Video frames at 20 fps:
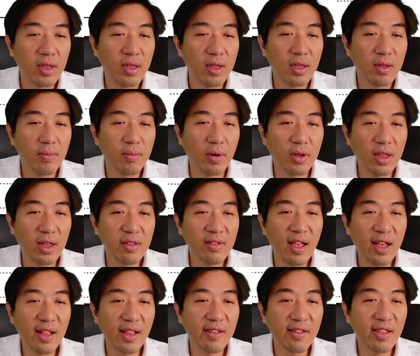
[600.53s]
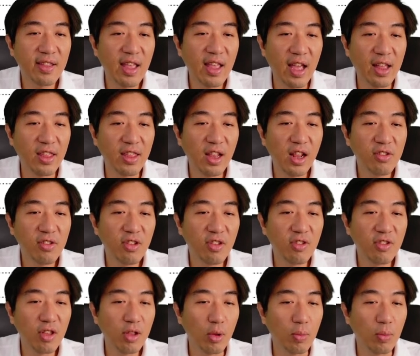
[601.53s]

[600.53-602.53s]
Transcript: เพราะนั้นจากลักษณะนี้เราจึงสรุปได้